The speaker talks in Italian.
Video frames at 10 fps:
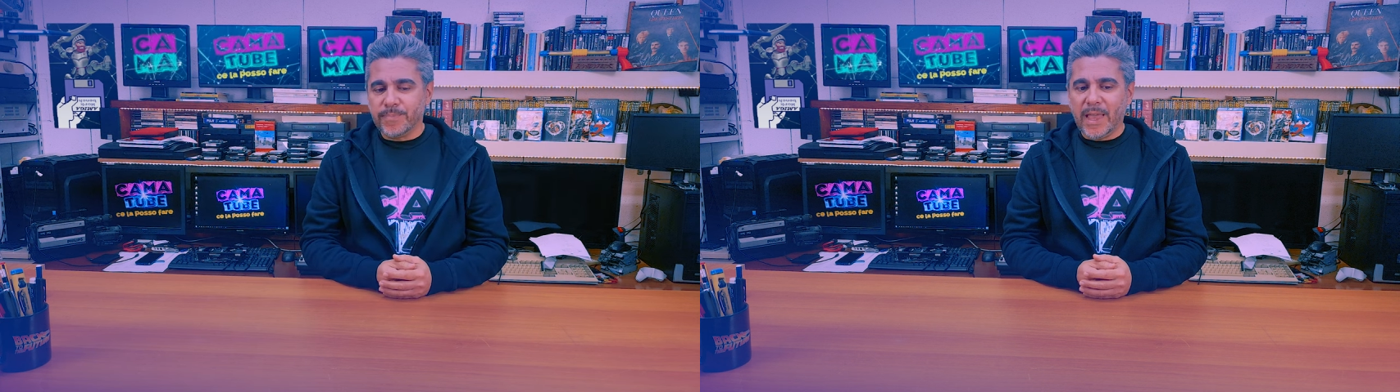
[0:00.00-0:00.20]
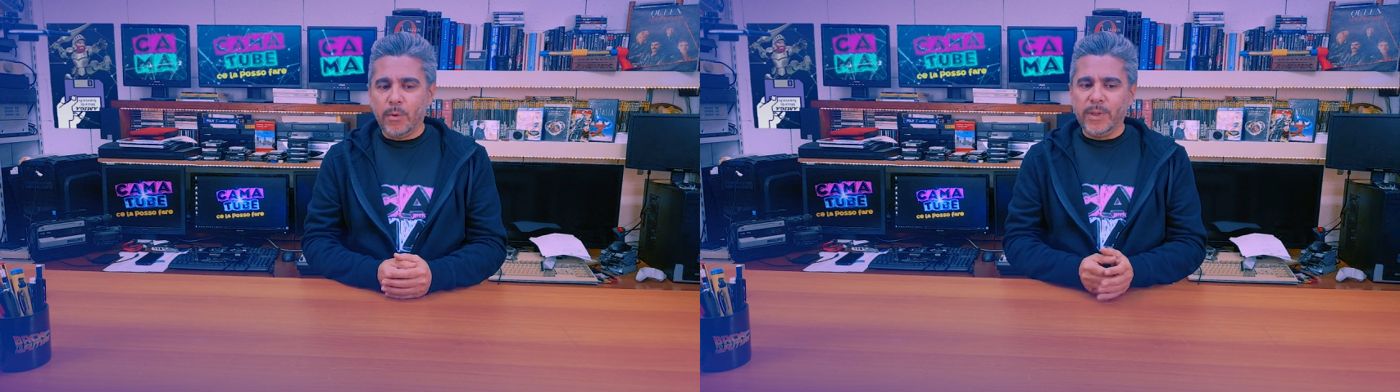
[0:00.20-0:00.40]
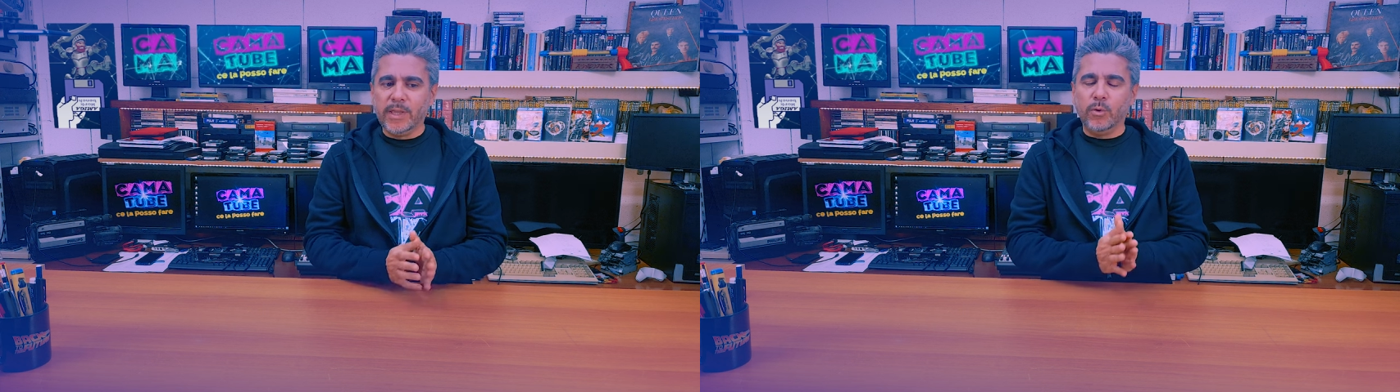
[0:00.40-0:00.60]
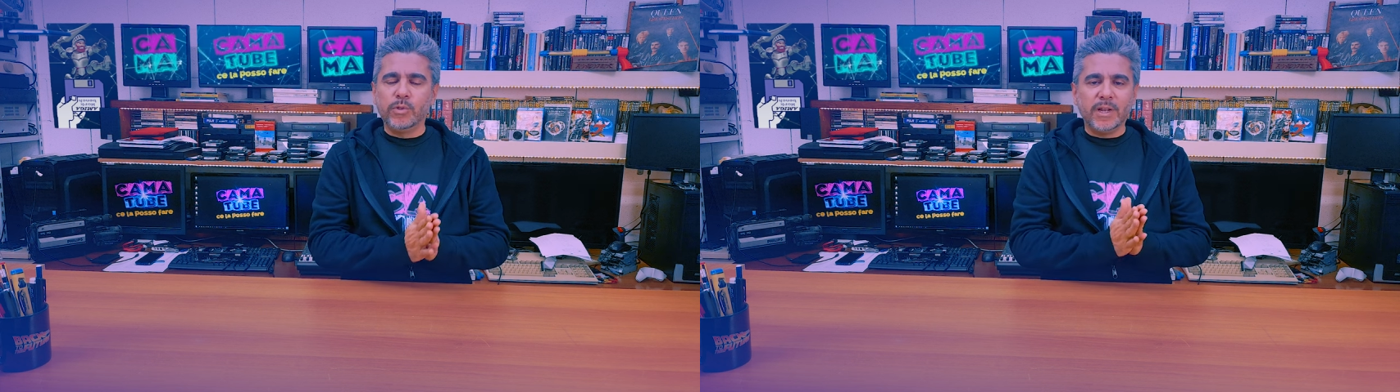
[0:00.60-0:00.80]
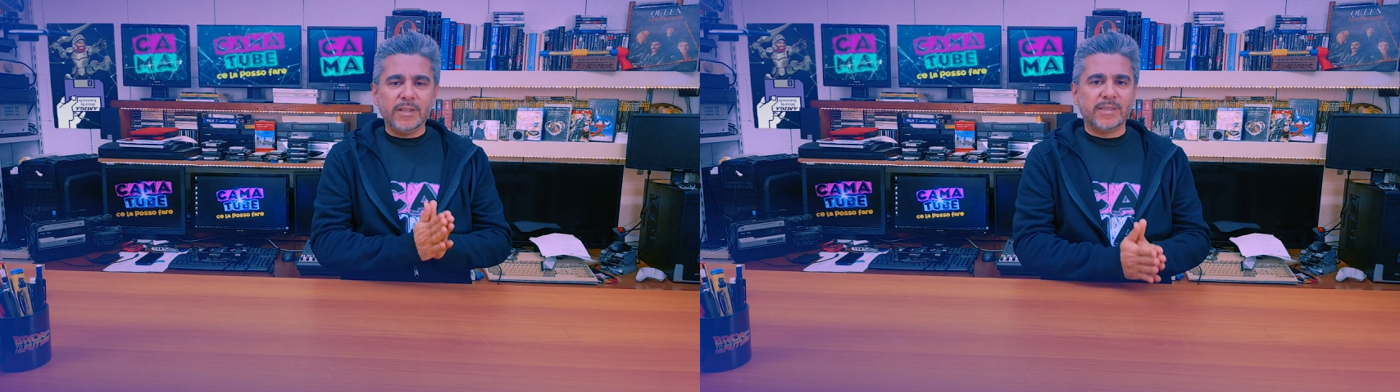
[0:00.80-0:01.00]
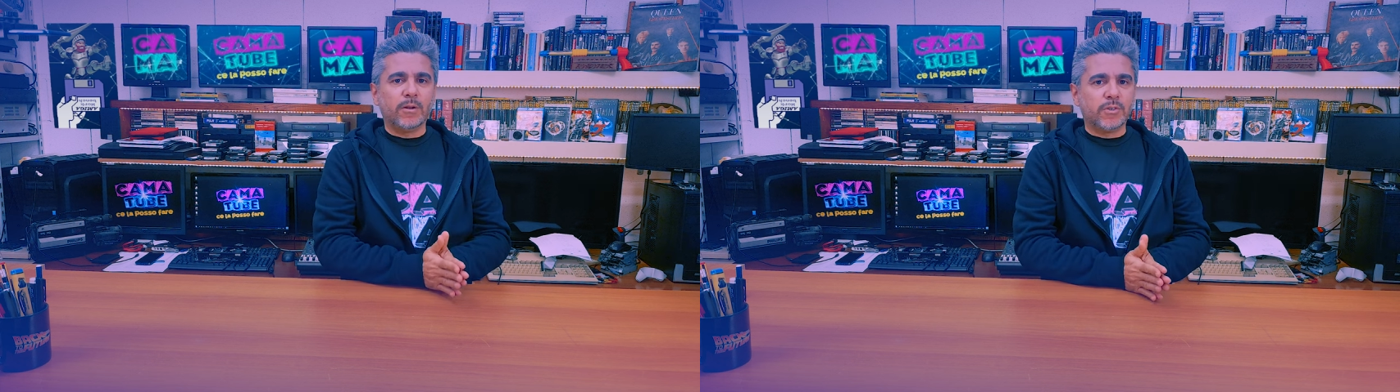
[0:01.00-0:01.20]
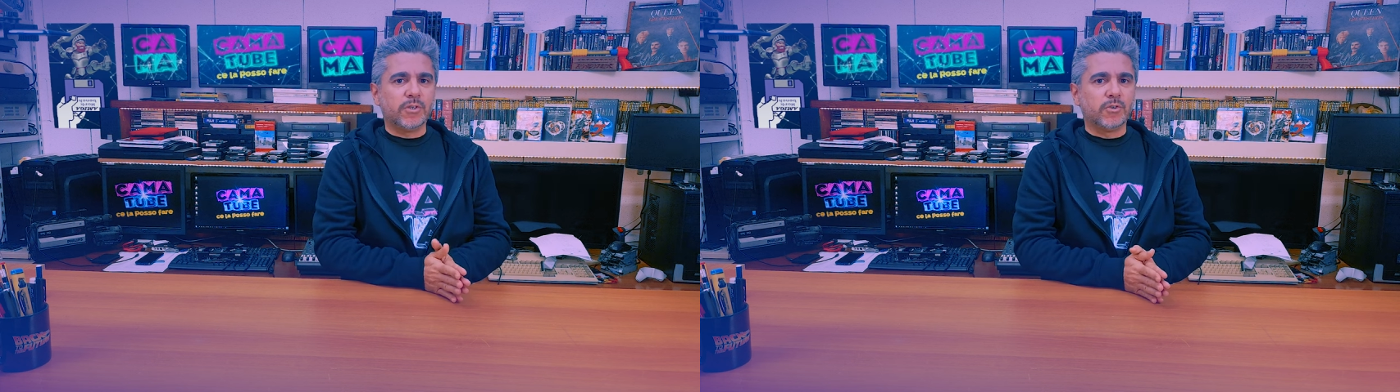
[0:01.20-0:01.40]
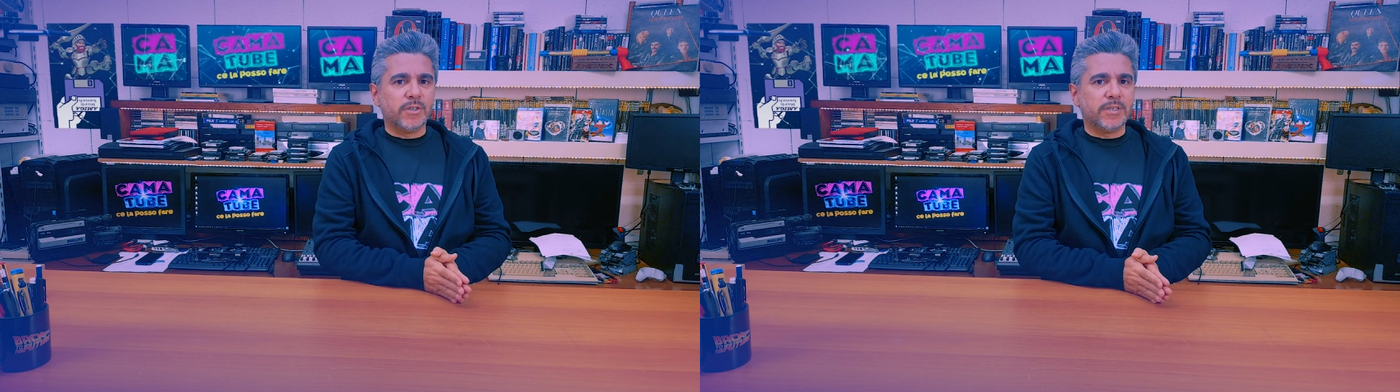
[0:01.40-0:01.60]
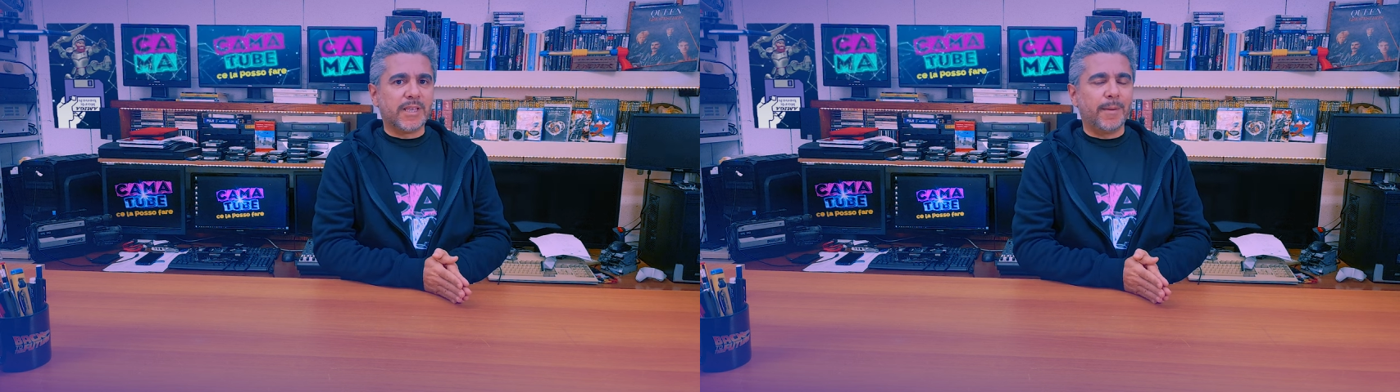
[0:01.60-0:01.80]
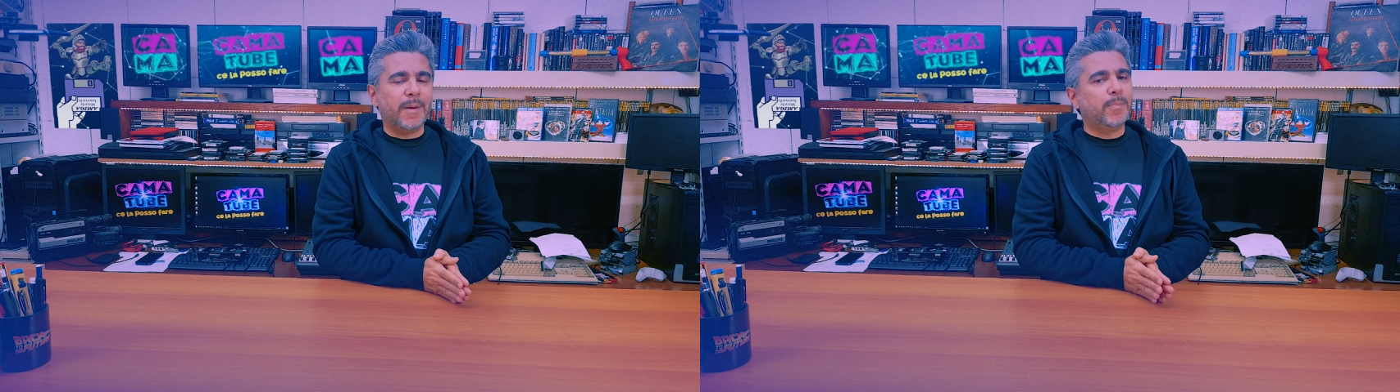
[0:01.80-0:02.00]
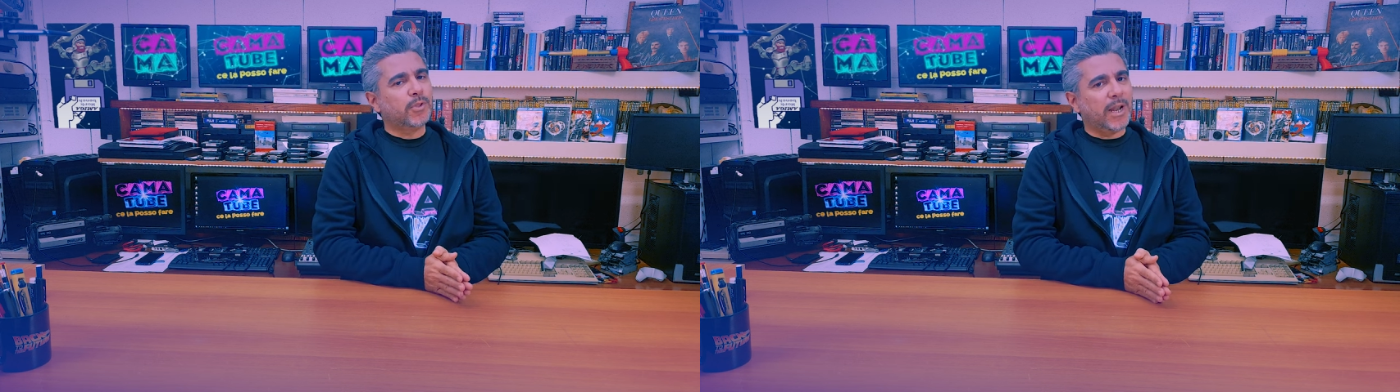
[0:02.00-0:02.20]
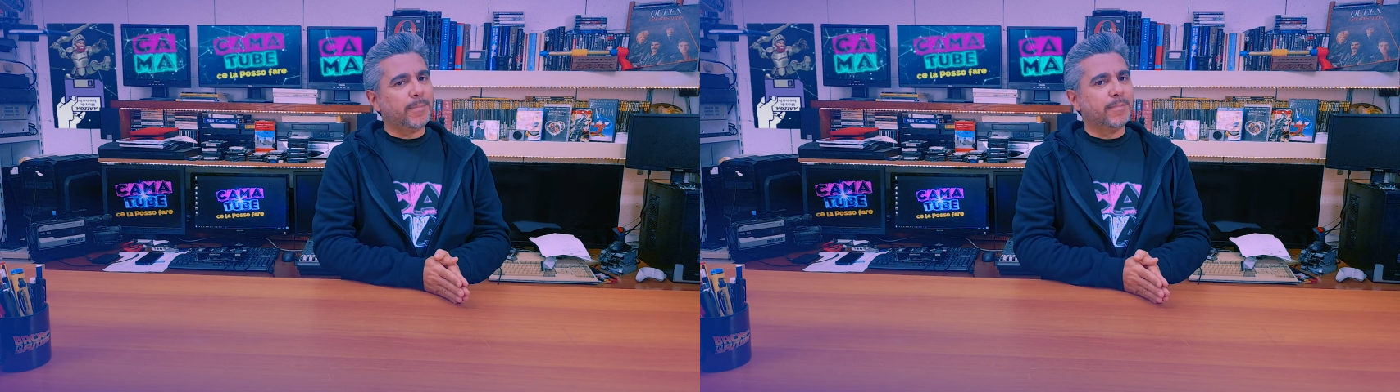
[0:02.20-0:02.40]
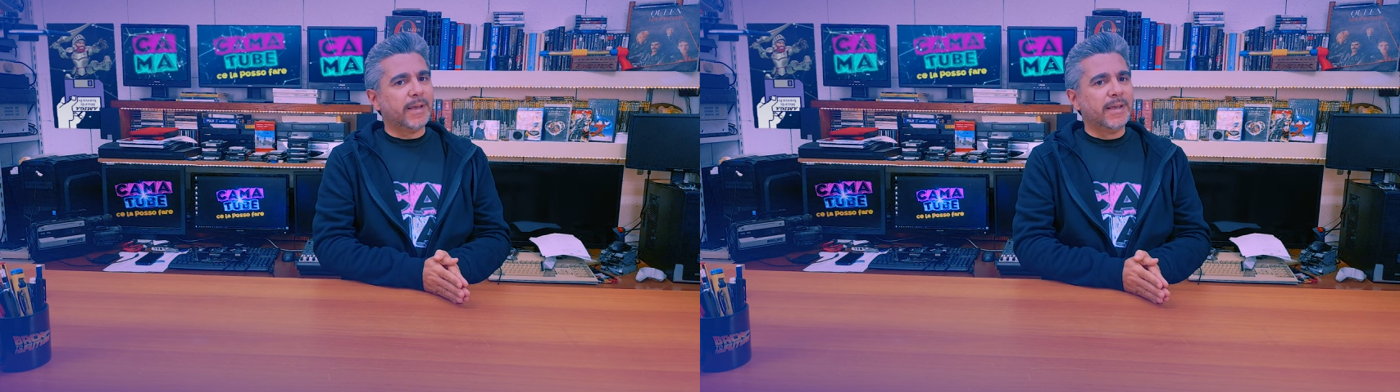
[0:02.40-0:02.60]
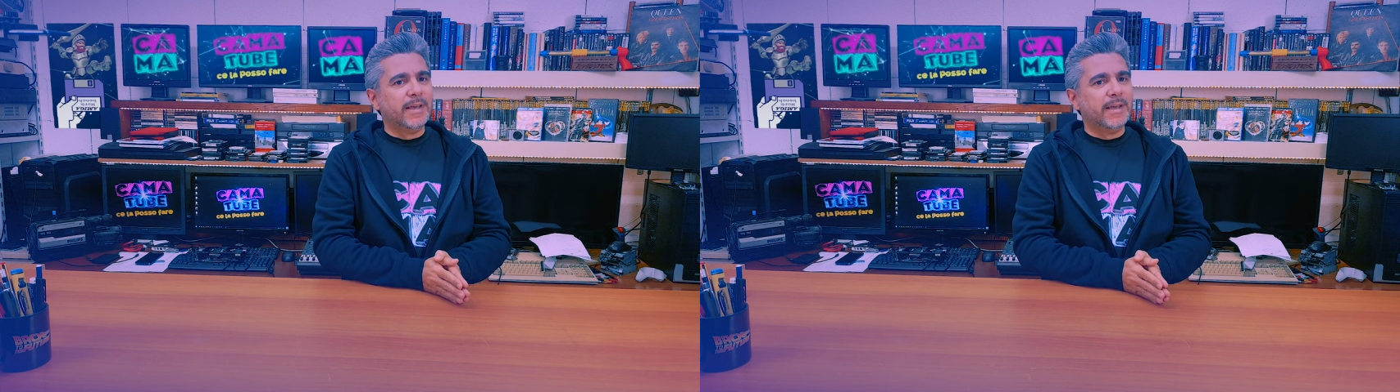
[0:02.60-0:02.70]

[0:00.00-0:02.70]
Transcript: e quindi utilizzare lo stesso sistema potrebbe